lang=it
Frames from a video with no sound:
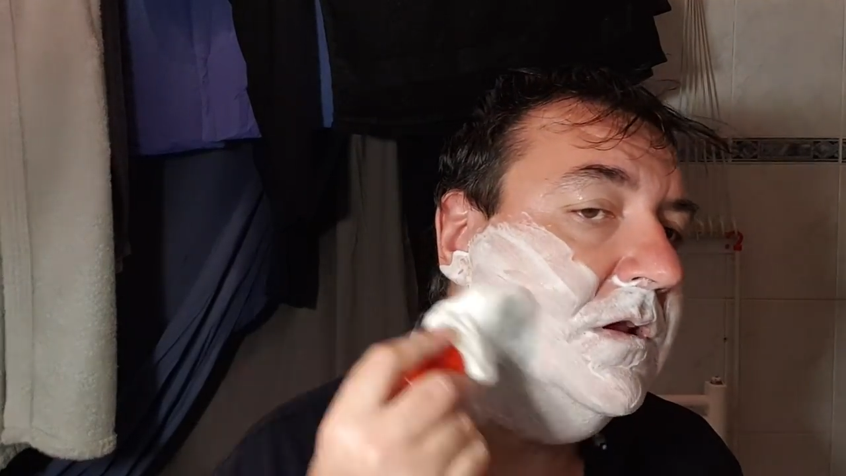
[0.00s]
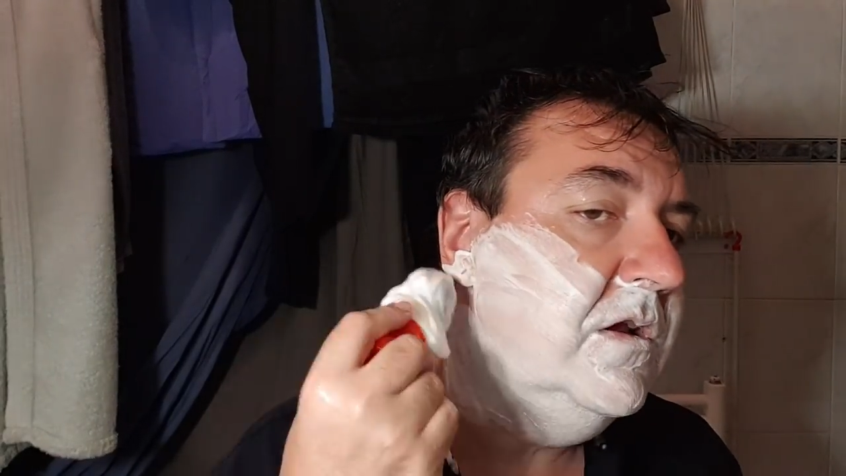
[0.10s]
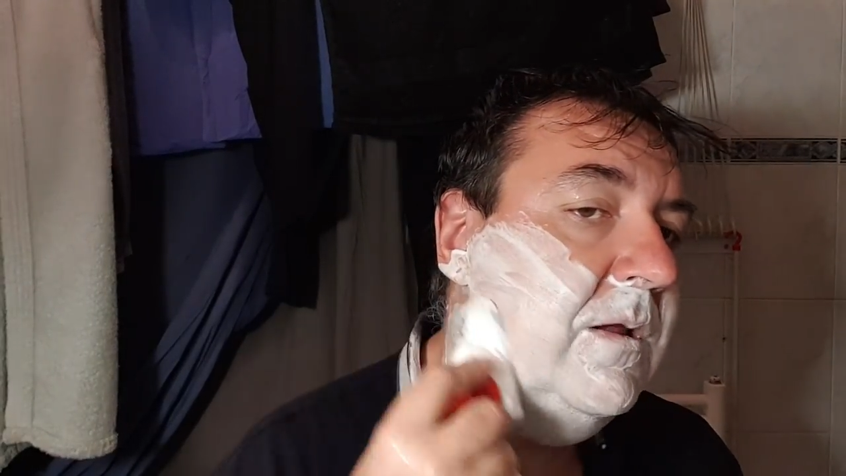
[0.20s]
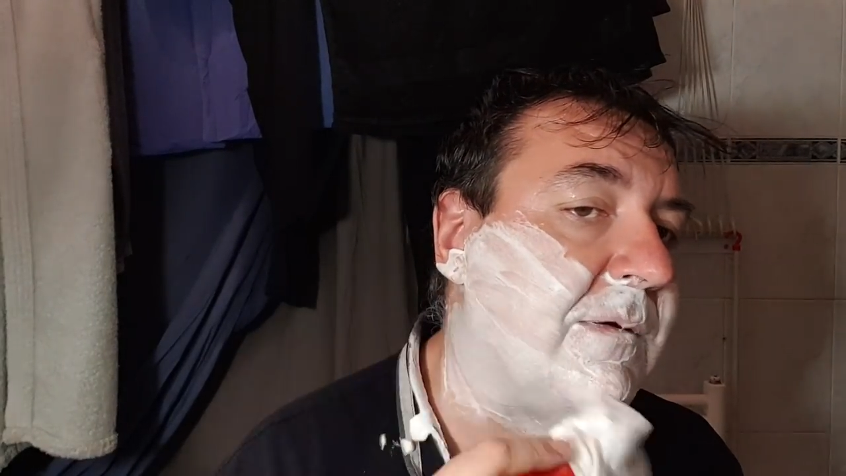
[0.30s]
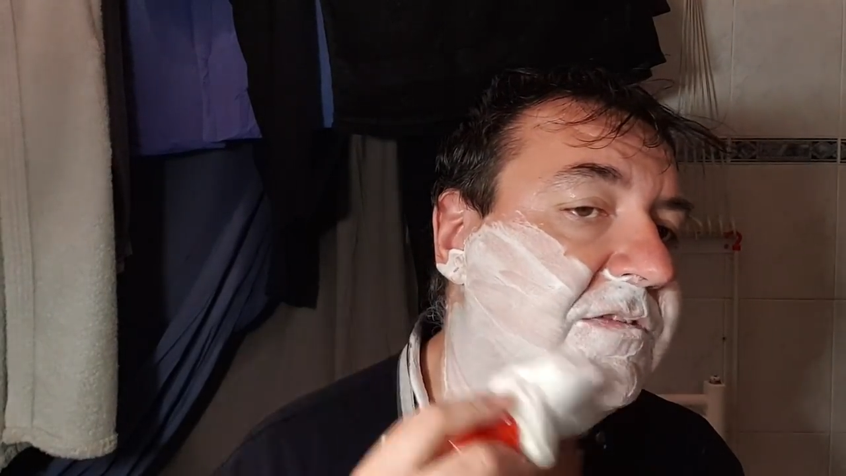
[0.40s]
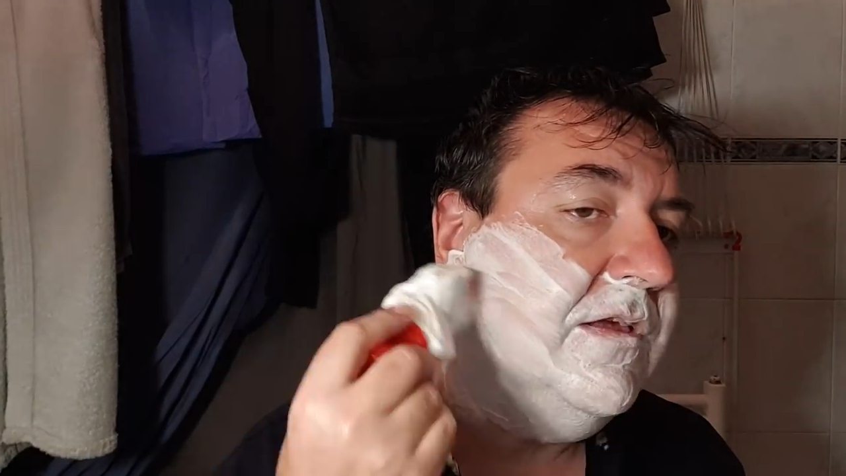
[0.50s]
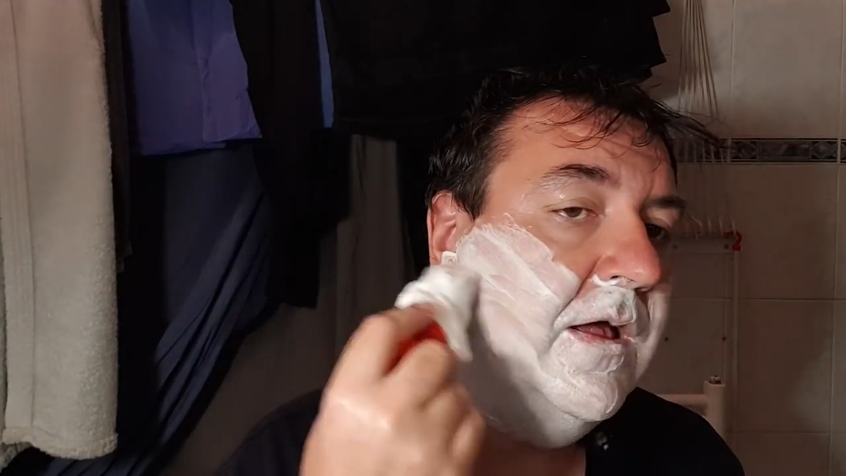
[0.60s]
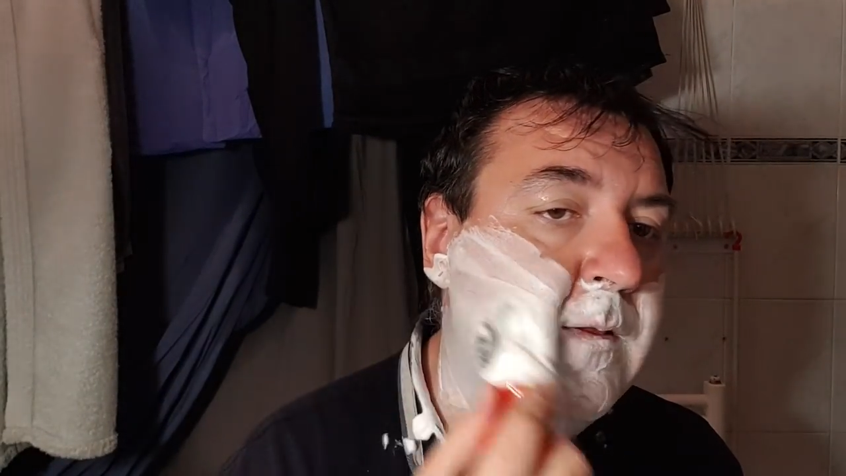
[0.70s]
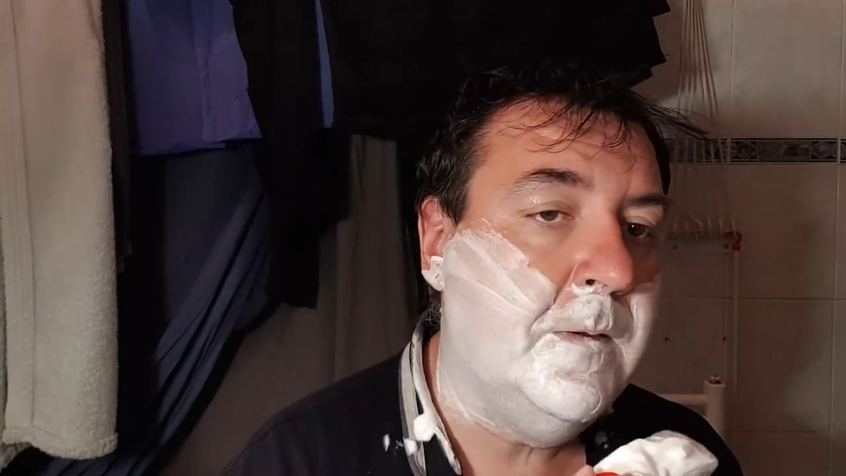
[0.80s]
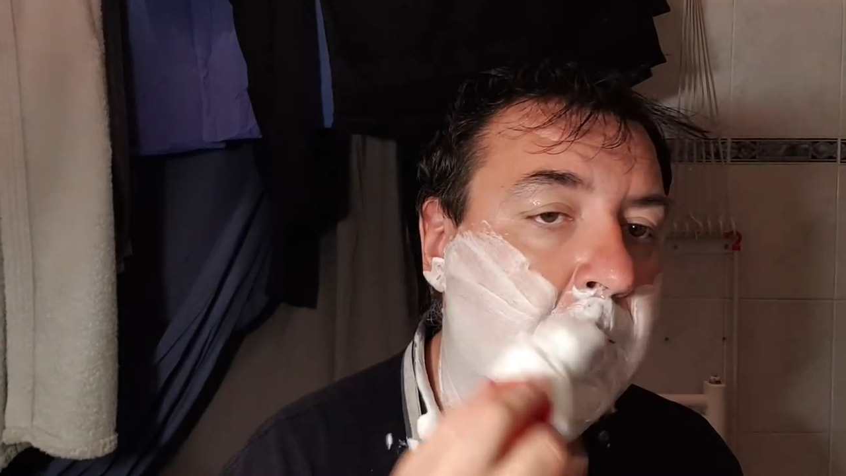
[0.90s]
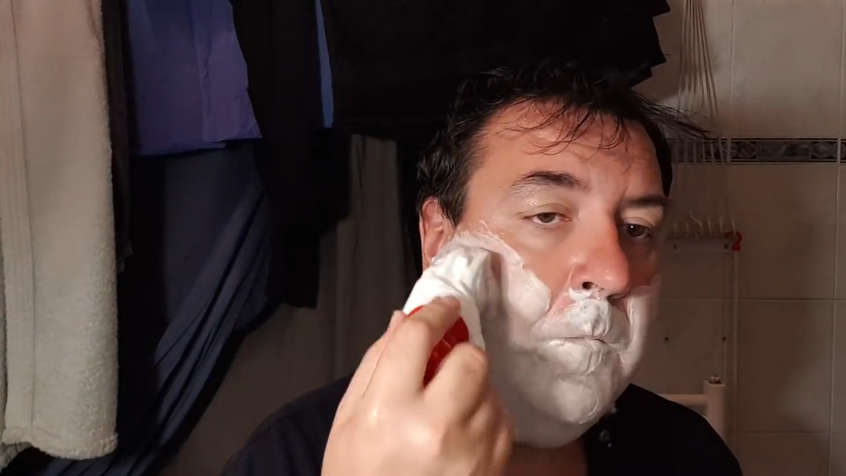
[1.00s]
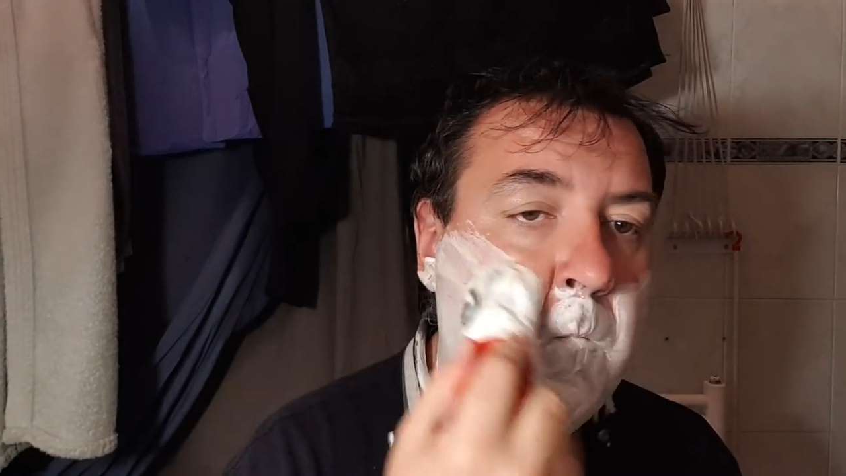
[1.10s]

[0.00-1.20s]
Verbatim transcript: la passata